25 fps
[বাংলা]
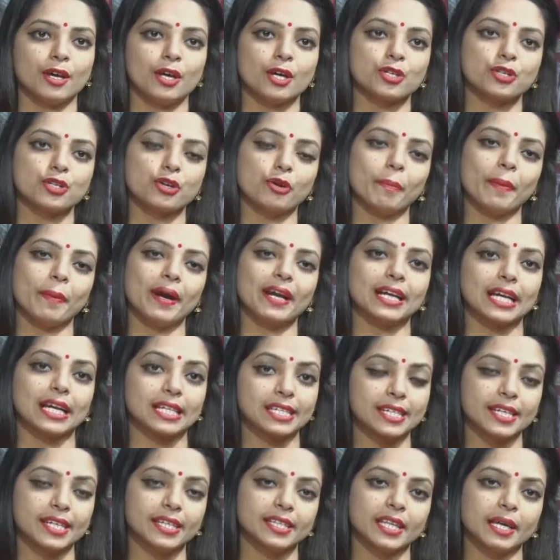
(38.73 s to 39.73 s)
সোমবার
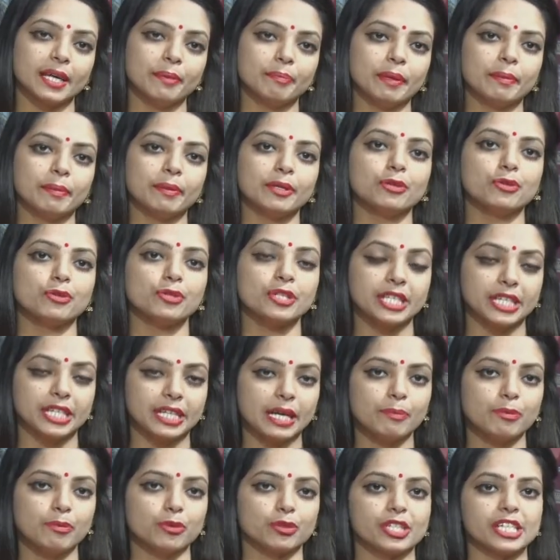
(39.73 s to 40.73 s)
রাজশাহীতে বিভিন্ন
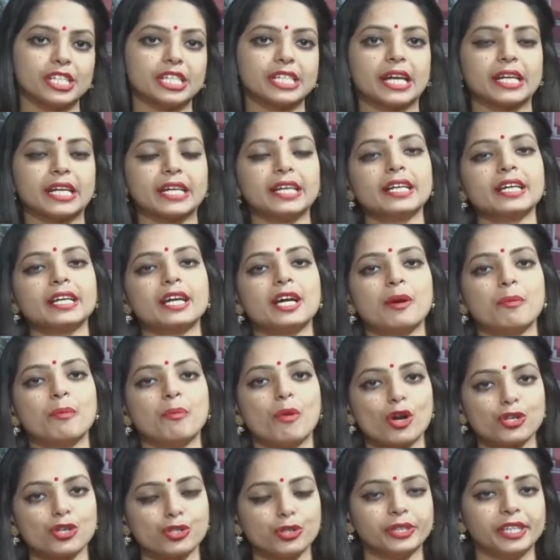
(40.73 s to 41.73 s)
শিক্ষা প্রতিষ্ঠানে
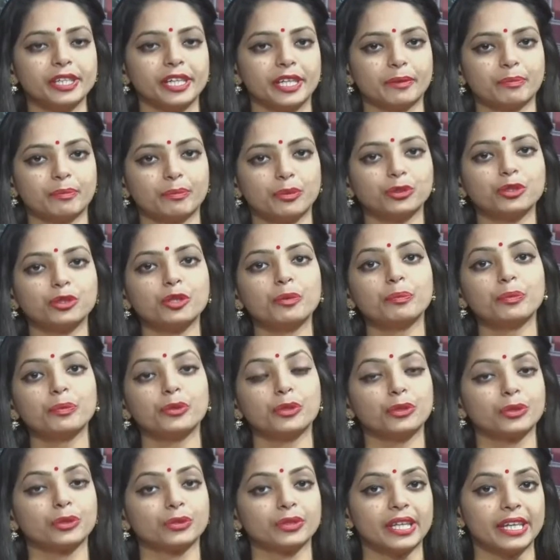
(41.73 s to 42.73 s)
বসন্তের প্রথম
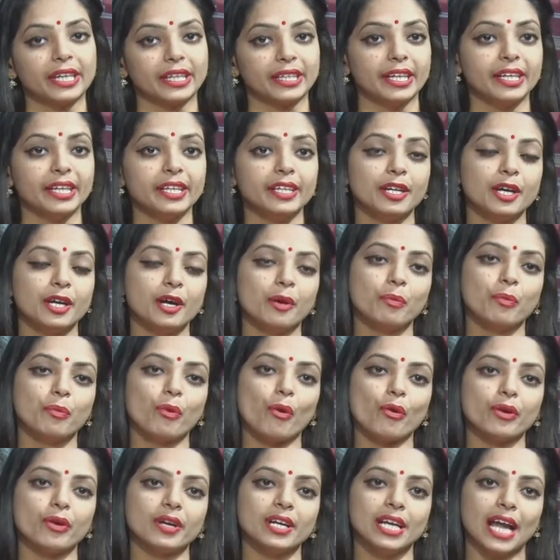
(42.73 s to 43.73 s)
প্রহর থেকেই
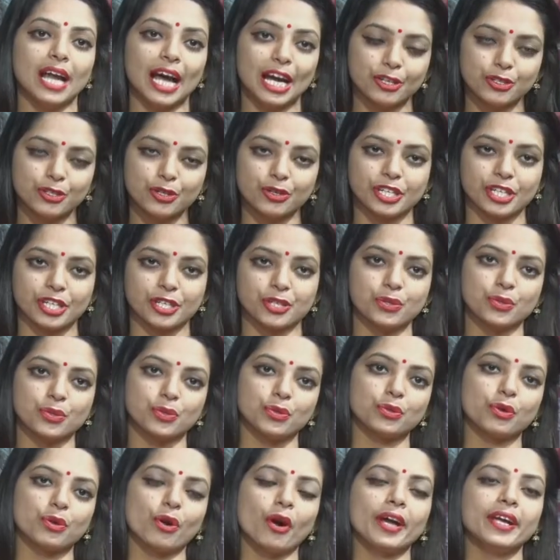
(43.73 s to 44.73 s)
বর্ণিল আয়োজনে
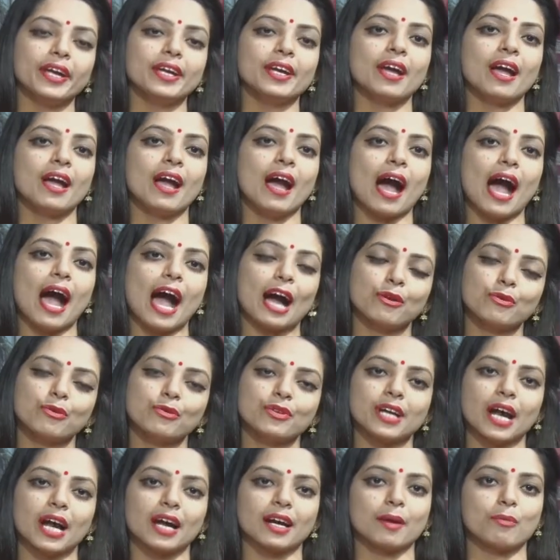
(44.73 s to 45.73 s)
শুরু হয় আগুন
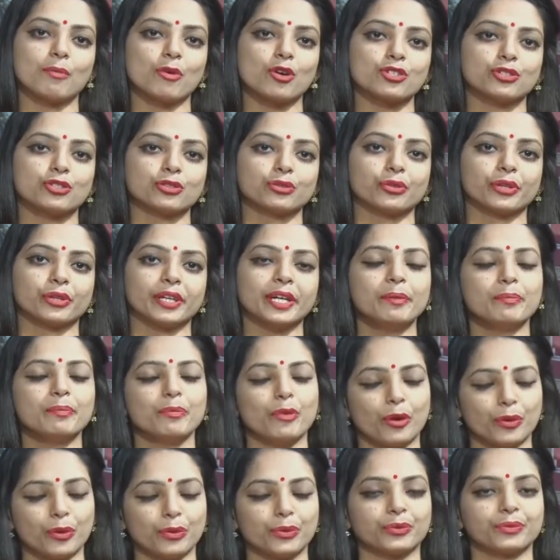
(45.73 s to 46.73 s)
রাঙা বসন্তকে
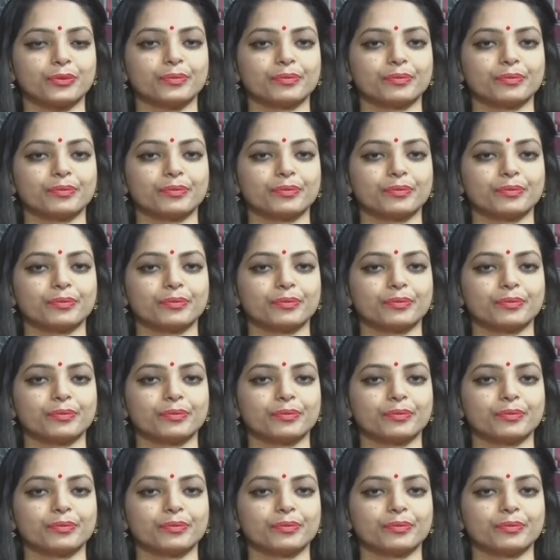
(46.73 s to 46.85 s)
বরণ